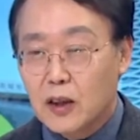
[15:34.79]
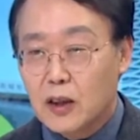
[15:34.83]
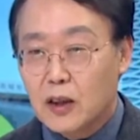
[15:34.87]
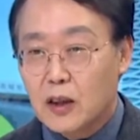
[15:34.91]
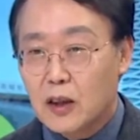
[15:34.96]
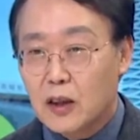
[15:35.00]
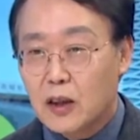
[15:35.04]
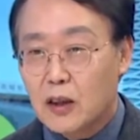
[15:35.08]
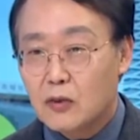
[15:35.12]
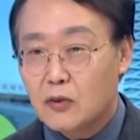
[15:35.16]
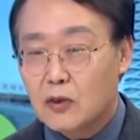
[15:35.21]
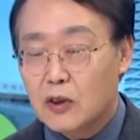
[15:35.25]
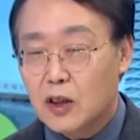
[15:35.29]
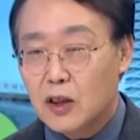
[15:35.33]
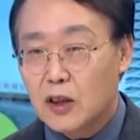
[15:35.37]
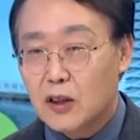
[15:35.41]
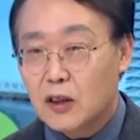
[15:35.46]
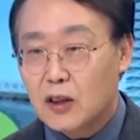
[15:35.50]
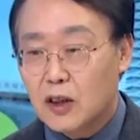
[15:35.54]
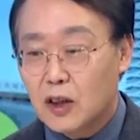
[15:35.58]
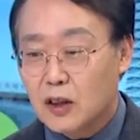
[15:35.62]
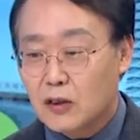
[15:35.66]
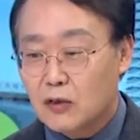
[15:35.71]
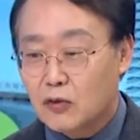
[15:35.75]
어, 우리가
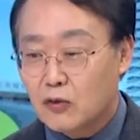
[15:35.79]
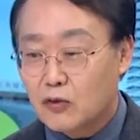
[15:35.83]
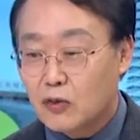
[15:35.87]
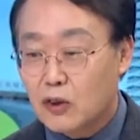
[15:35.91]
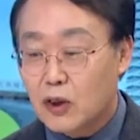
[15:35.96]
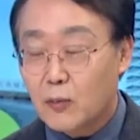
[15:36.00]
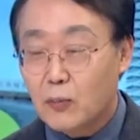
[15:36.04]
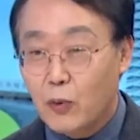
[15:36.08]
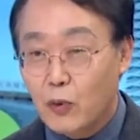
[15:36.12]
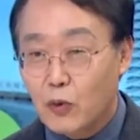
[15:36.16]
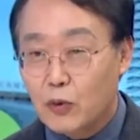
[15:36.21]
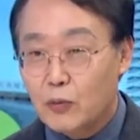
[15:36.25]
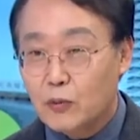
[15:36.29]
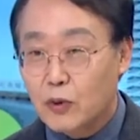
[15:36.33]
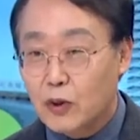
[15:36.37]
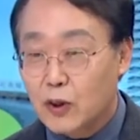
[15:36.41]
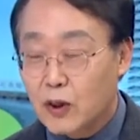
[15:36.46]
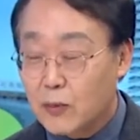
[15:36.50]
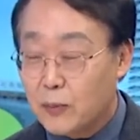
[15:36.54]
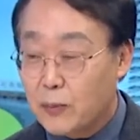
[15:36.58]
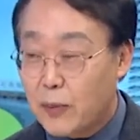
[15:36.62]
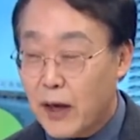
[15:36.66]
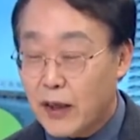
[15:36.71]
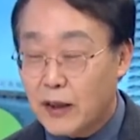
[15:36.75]
이제 주택
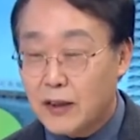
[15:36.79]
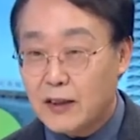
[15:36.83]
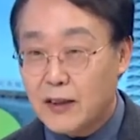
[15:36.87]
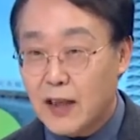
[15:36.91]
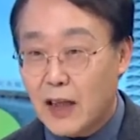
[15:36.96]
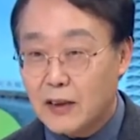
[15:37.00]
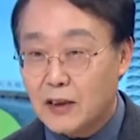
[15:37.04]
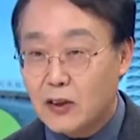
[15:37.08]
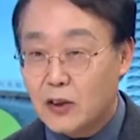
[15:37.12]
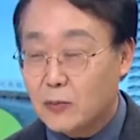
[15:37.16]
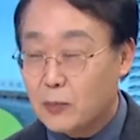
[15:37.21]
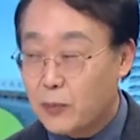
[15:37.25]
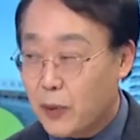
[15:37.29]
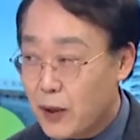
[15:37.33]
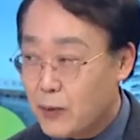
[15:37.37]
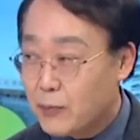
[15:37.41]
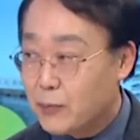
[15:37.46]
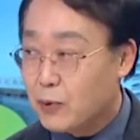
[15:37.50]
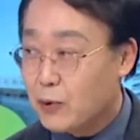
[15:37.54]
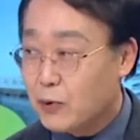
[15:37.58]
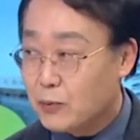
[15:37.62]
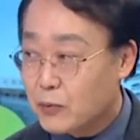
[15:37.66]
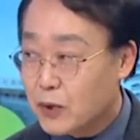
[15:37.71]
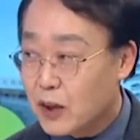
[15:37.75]
보급률이
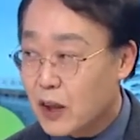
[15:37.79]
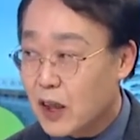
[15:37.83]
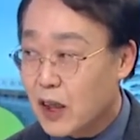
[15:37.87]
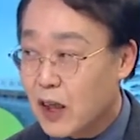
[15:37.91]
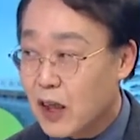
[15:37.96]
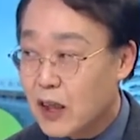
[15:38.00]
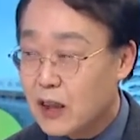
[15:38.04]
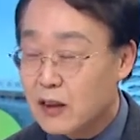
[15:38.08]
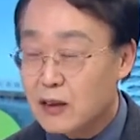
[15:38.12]
104.8%입니다.